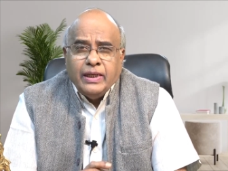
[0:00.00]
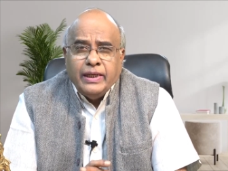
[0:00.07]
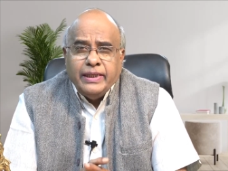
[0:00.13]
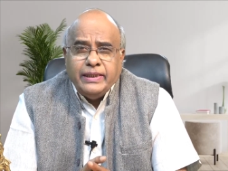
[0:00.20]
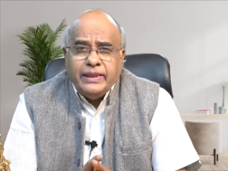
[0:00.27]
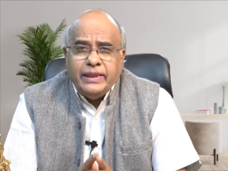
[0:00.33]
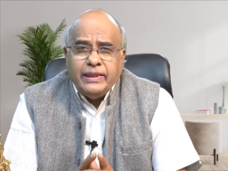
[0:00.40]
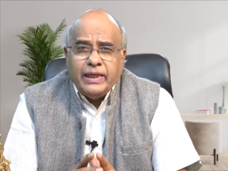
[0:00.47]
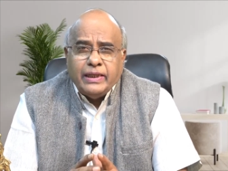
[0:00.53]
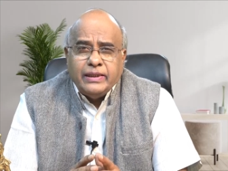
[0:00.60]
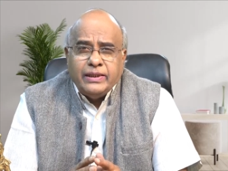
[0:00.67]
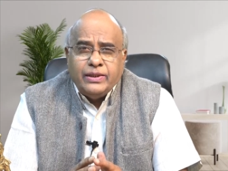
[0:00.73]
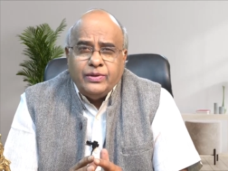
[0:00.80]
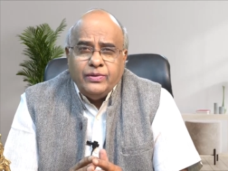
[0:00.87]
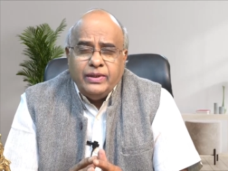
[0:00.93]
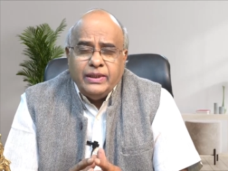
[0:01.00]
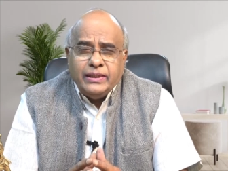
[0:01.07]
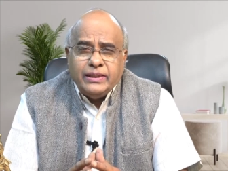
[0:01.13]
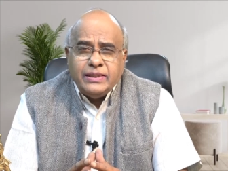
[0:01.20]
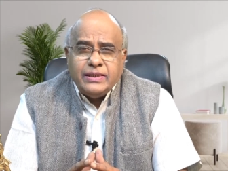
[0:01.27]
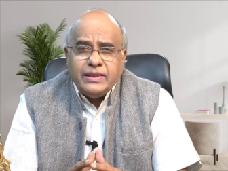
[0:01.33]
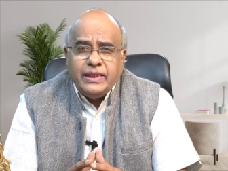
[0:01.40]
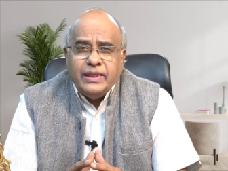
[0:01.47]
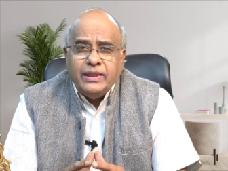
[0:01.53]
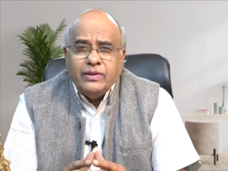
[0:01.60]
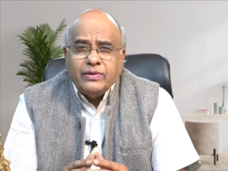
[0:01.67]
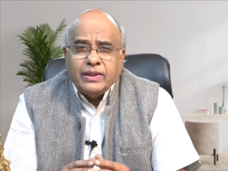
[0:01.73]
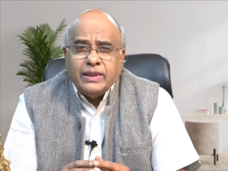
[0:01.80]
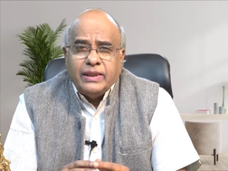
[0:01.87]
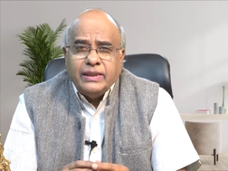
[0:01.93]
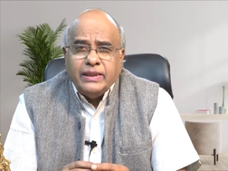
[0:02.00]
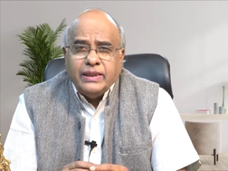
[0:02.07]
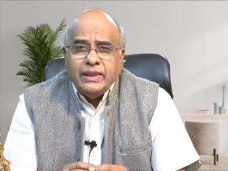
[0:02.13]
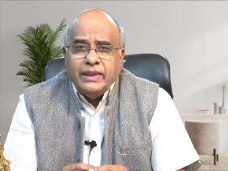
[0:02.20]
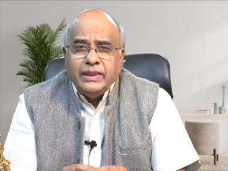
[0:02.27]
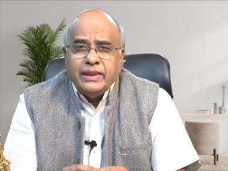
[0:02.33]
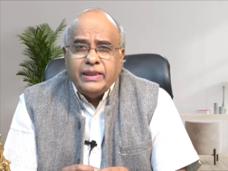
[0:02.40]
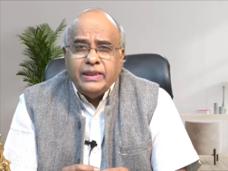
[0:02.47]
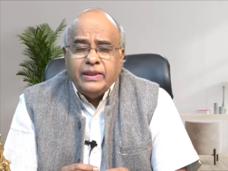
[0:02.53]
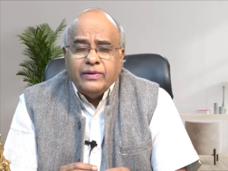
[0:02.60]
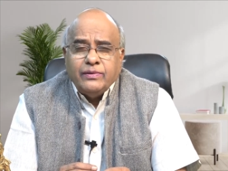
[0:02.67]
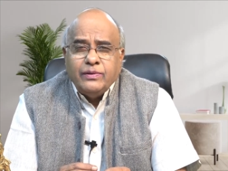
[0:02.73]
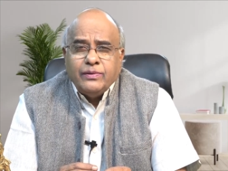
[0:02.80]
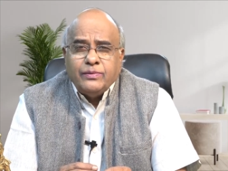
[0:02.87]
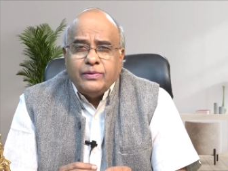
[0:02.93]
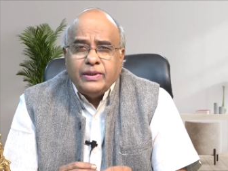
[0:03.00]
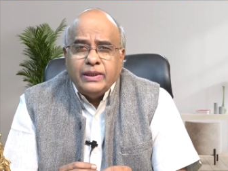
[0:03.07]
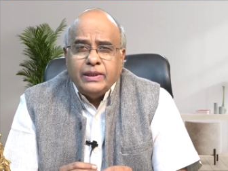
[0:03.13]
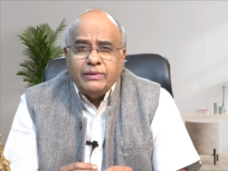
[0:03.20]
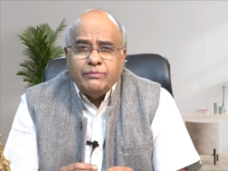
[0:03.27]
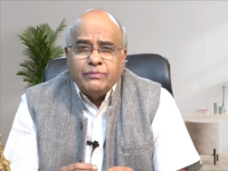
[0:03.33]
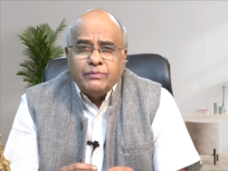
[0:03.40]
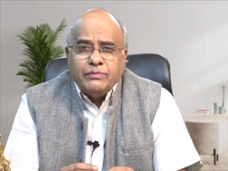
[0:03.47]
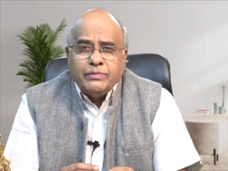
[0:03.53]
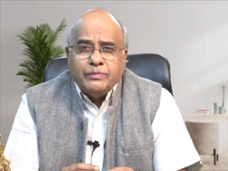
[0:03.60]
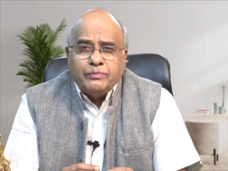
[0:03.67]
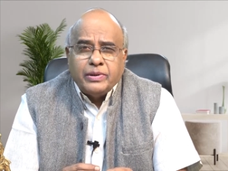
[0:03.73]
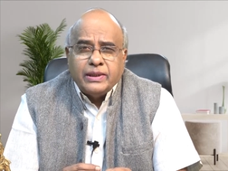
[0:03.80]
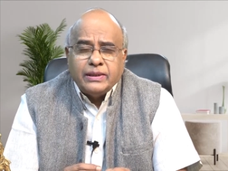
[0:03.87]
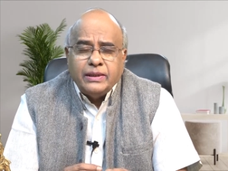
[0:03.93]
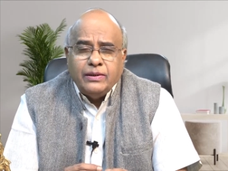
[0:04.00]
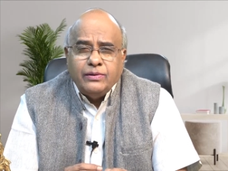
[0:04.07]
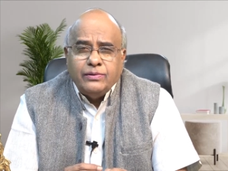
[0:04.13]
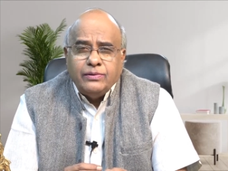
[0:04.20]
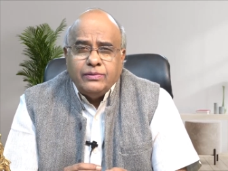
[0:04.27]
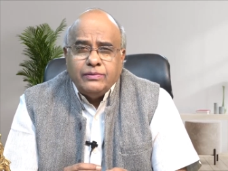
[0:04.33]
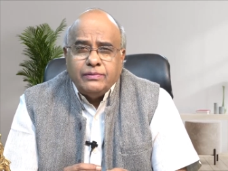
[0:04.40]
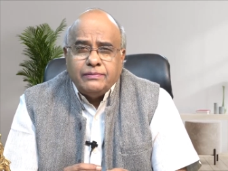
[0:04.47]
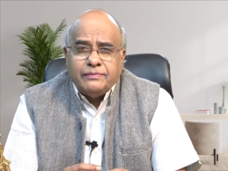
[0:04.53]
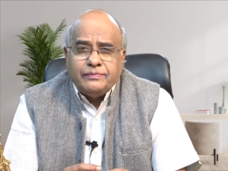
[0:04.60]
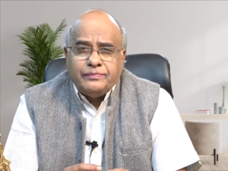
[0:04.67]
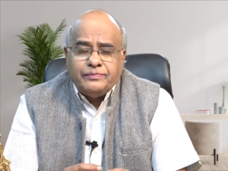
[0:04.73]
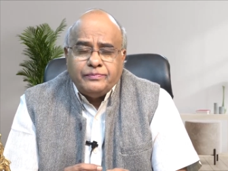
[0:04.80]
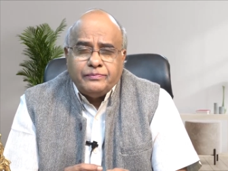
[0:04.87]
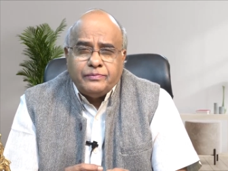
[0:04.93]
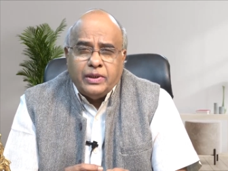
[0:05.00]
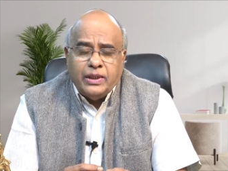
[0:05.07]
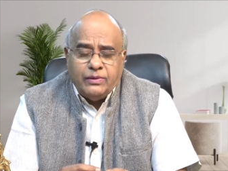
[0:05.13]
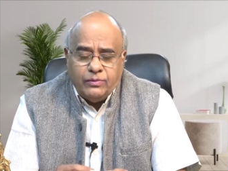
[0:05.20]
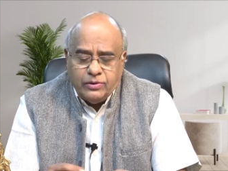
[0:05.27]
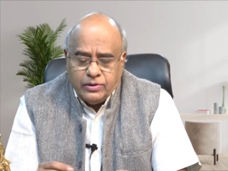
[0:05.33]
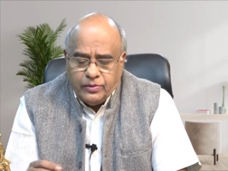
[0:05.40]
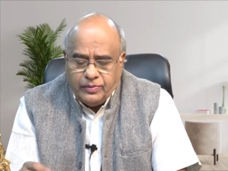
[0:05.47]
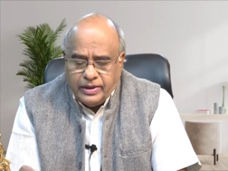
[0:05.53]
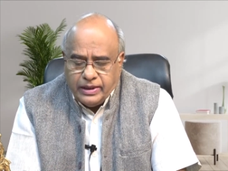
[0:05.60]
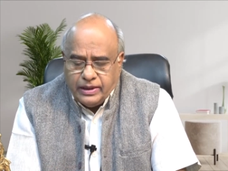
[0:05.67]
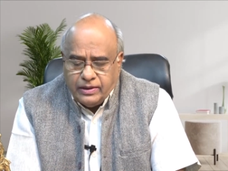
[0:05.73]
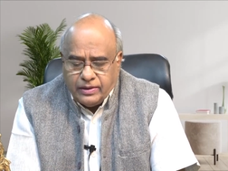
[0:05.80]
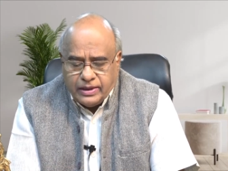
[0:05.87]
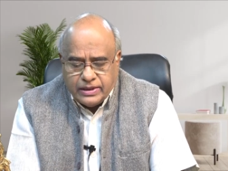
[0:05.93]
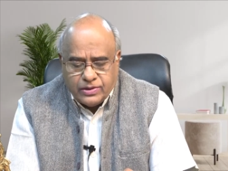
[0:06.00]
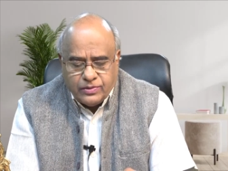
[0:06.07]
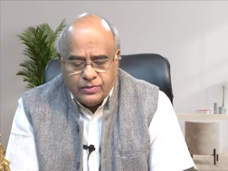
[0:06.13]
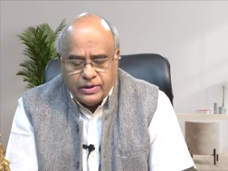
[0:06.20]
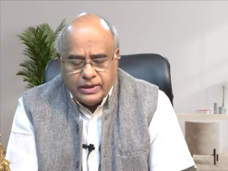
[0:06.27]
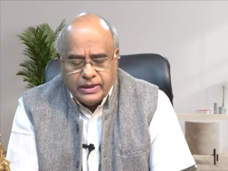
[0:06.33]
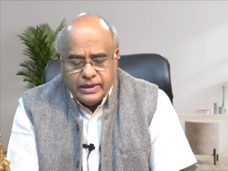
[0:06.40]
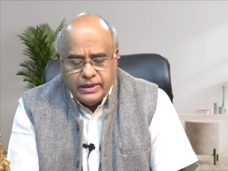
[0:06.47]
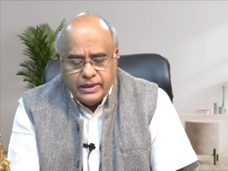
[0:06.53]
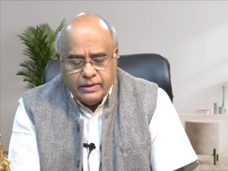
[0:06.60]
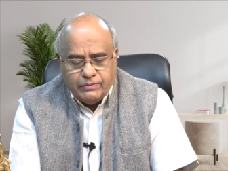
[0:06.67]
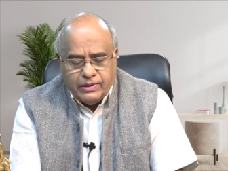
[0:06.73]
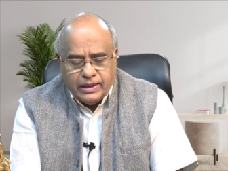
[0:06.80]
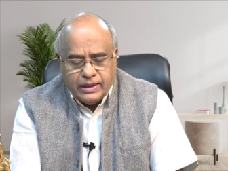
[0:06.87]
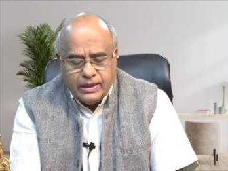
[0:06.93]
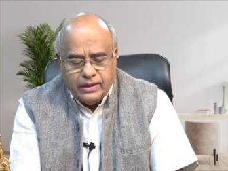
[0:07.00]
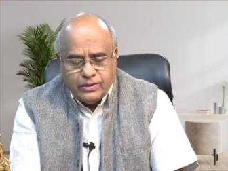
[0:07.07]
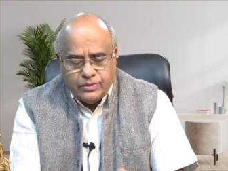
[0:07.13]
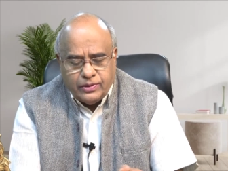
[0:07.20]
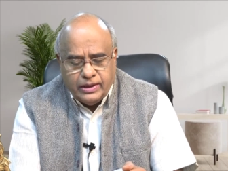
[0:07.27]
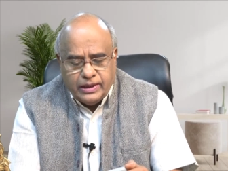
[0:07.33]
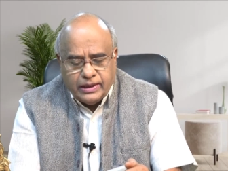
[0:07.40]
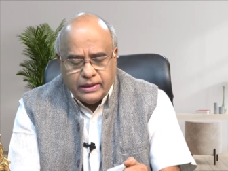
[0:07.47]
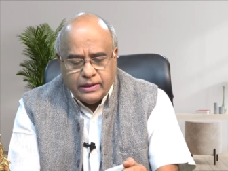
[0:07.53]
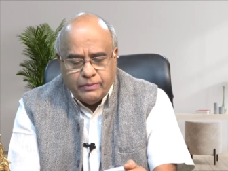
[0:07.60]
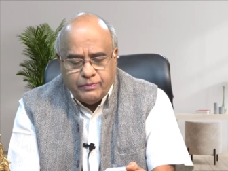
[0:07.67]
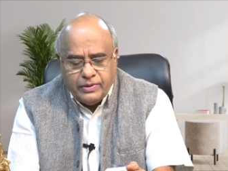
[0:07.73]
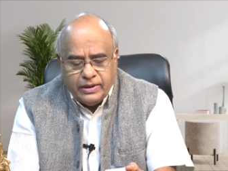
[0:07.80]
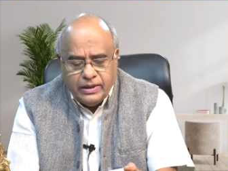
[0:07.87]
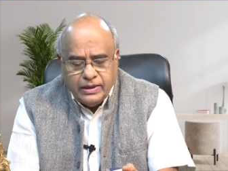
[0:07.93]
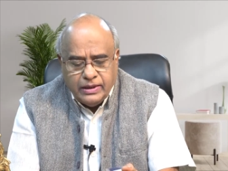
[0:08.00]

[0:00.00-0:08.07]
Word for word: అయితే అత్యున్నత స్థాయిలో రాజకీయ నాయకులు కూడా ప్రజల్లో భావోద్వేగాలను రెచ్చగొట్టడానికి మాట్లాడుతున్నారే తప్ప